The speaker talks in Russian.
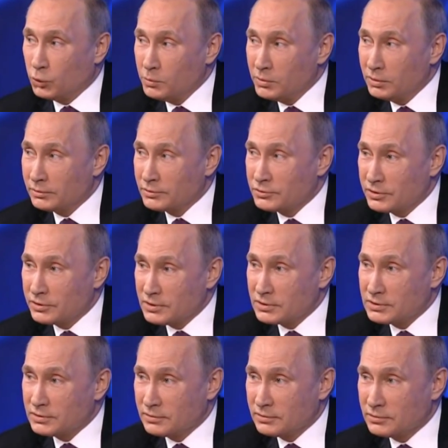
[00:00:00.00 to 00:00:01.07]
Подумал,
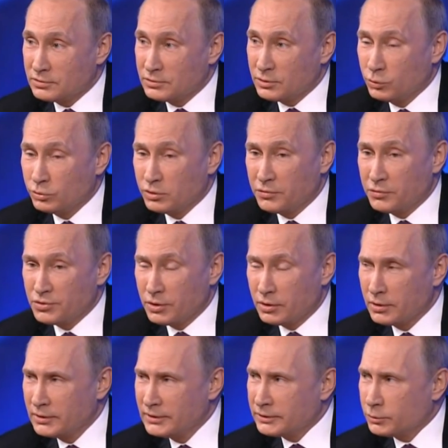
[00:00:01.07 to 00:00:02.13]
через секунду
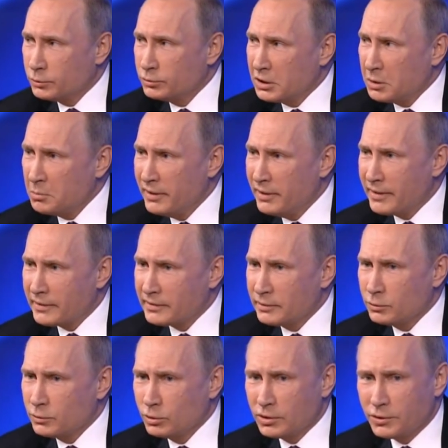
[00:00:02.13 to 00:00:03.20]
отвечает, ну 3
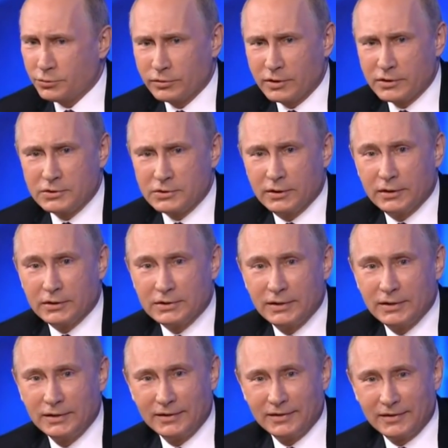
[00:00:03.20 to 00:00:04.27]
миллиарда долларов у нас
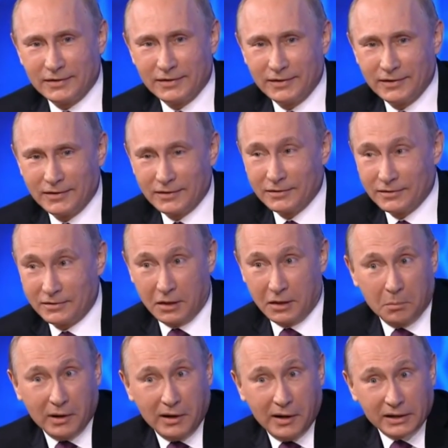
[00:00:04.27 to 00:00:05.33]
есть.
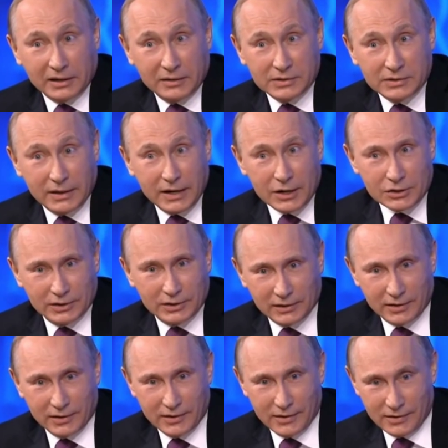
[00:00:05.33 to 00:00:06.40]
3 миллиарда в
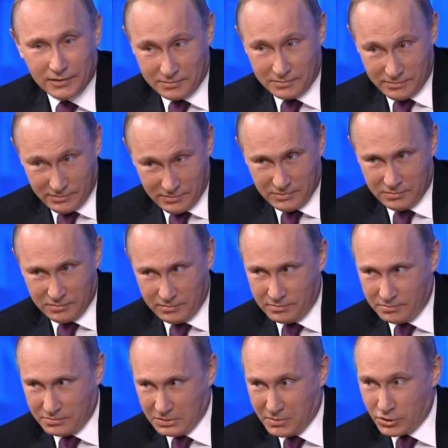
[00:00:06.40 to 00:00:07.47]
загашнике.
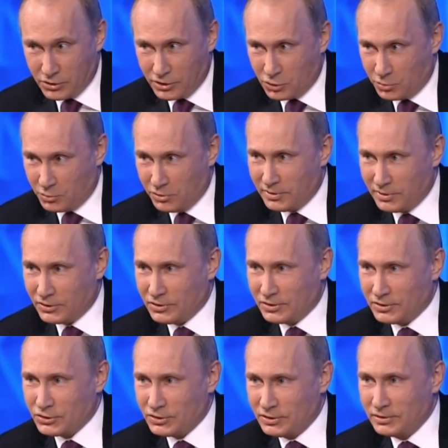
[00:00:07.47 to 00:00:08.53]
Понимаешь, о чем идет
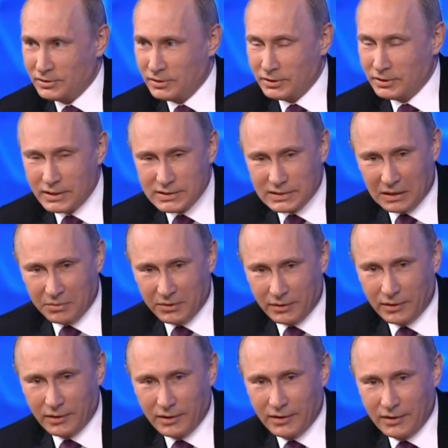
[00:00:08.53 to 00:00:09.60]
речь? Это же не 30
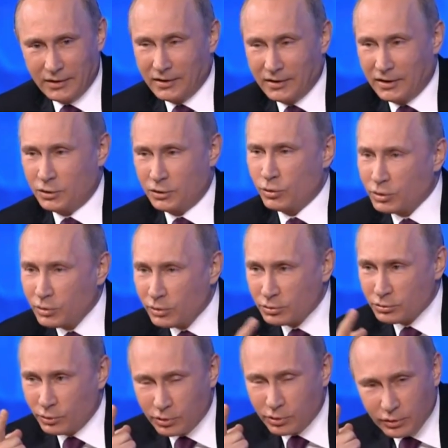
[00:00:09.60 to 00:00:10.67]
копеек. Это
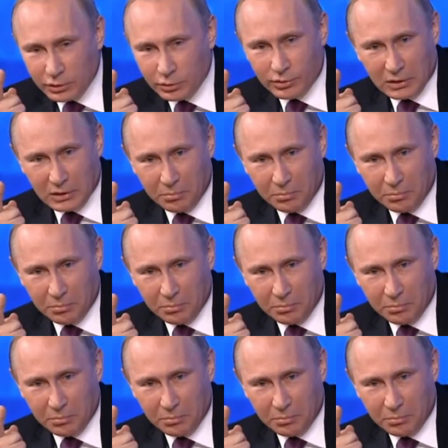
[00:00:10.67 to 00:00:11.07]
только, только у